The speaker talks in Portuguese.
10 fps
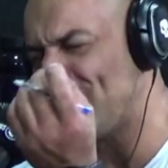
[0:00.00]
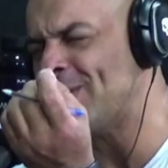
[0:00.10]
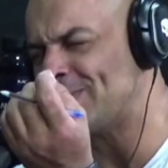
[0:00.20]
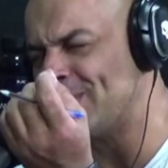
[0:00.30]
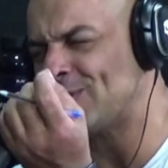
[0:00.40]

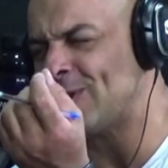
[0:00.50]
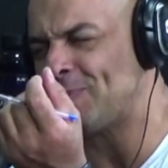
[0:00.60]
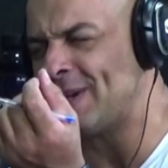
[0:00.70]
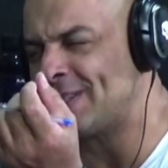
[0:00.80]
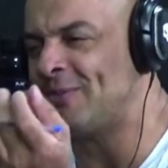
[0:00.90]
algumas pessoas
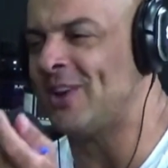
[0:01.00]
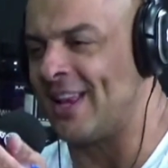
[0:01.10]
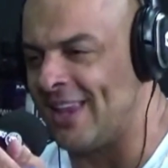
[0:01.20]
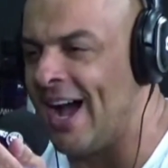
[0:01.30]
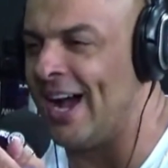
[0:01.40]
pode ser
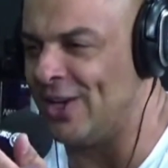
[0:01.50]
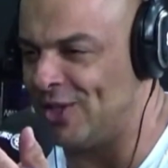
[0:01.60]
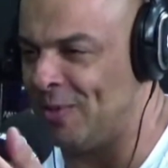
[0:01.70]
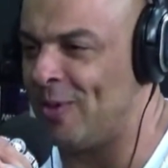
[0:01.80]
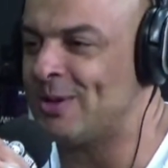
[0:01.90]

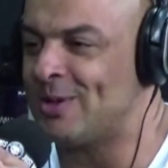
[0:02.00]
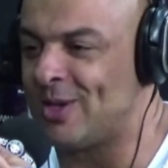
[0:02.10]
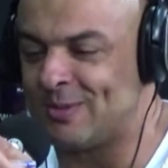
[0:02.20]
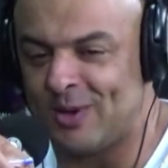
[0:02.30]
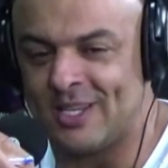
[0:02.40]
viadagem, para algumas
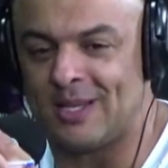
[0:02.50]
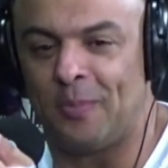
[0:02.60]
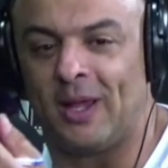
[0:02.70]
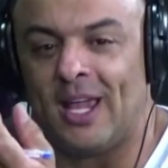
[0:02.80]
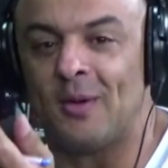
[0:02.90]
pessoas pode ser
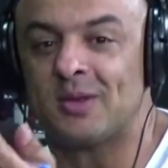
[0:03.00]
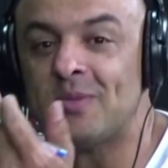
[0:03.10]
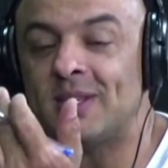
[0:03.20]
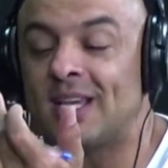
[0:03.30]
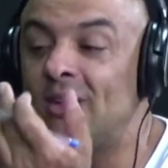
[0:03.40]
pequeno, mas
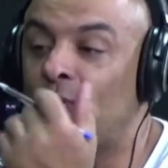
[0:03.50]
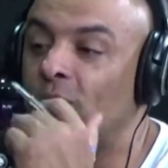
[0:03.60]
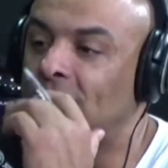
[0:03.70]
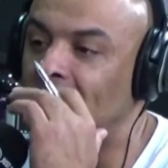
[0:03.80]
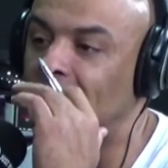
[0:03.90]
também mim
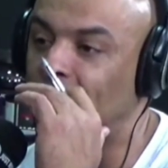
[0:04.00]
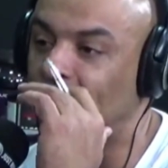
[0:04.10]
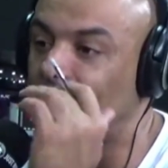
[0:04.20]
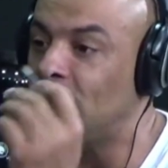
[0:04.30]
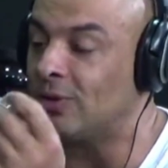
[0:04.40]
significou tanto,
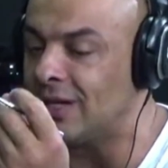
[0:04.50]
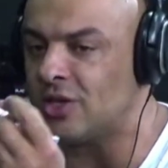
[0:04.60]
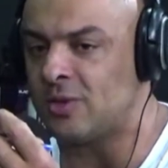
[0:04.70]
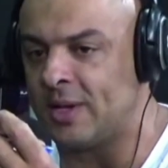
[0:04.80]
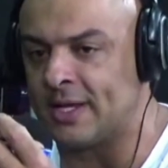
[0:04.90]
porque eu tenho tanta
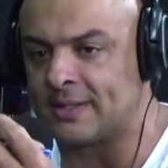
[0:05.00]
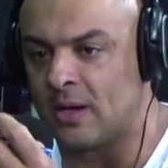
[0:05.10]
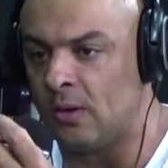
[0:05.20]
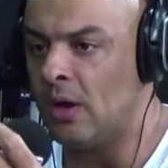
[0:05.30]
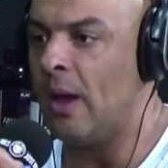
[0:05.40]

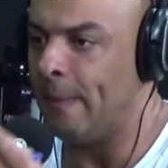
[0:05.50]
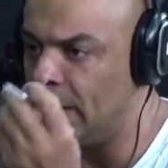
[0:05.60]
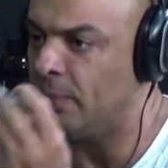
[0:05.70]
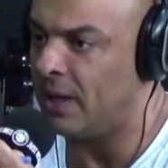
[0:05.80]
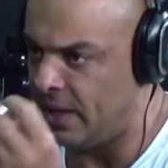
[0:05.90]
admiração
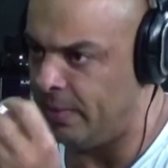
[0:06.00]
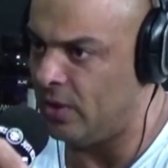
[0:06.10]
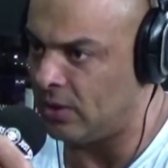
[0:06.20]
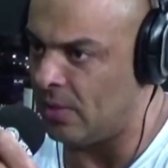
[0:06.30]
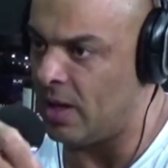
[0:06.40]
pelo
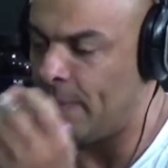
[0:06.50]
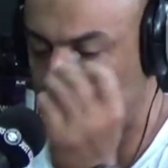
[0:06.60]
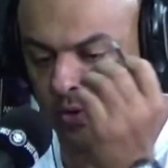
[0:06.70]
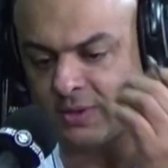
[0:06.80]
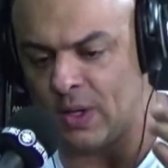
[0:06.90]
bodybuilding, mano,
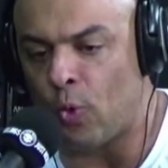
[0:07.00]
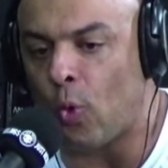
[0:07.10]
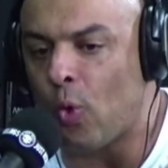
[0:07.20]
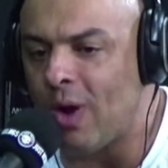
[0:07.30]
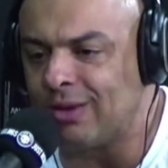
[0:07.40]
porque eu sei o
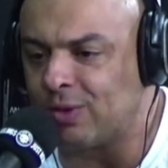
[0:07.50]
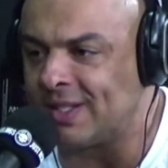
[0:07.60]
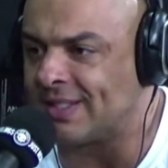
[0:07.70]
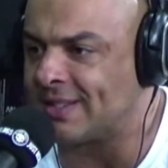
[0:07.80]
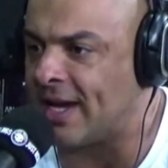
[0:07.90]
quanto
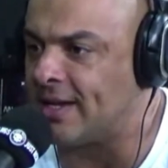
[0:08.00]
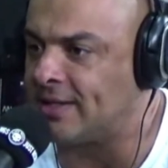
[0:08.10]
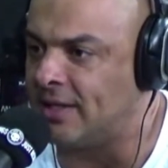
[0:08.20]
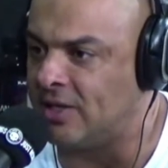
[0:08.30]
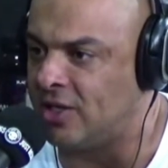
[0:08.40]
esses caras
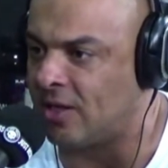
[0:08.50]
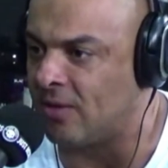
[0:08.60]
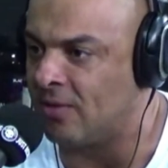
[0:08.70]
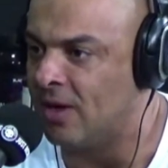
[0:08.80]
se dedicam. Não,